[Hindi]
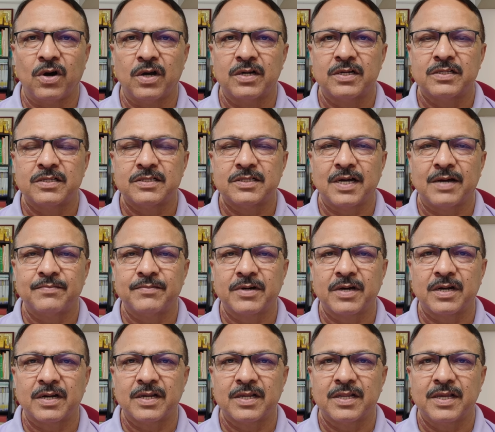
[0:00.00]
और इंतजाम
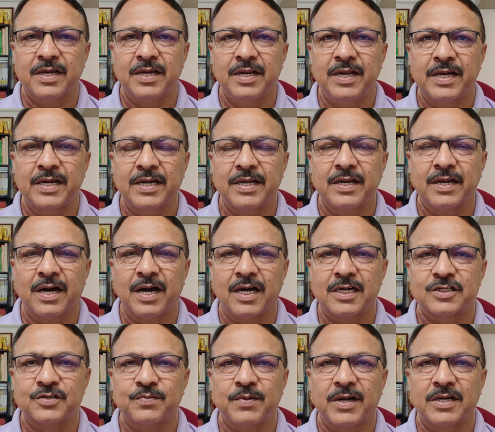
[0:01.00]
करने थे लेकिन
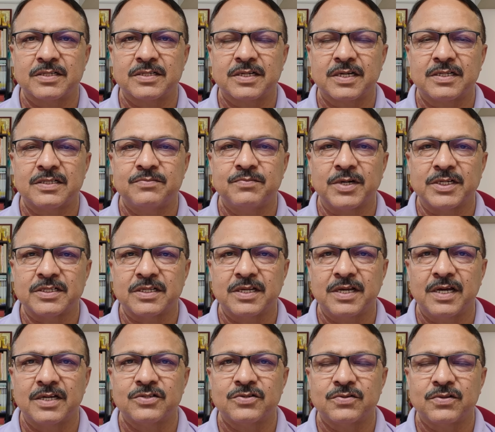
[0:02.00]
आसपास की
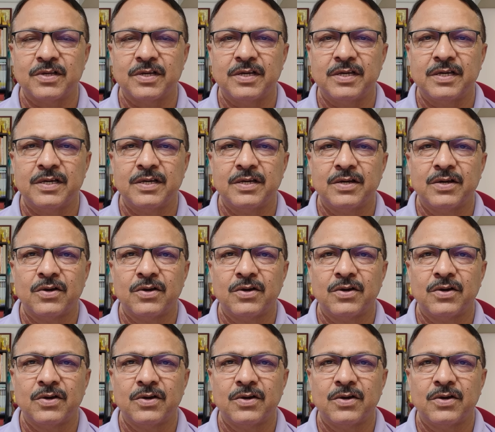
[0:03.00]
बस्तियां जो थी